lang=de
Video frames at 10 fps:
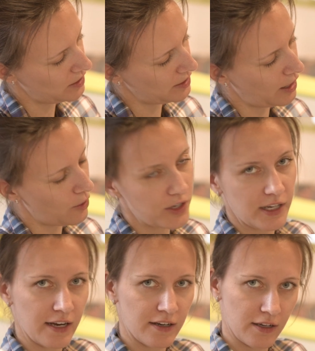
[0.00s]
Genau in
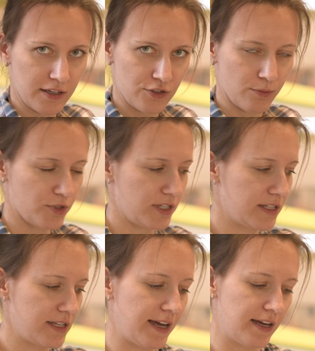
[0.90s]
die andere Richtung muss
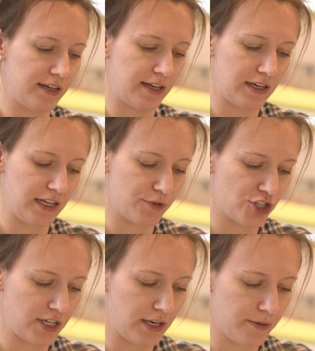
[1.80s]
der zeigen an der
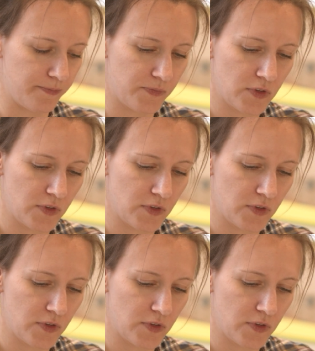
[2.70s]
Klebestelle.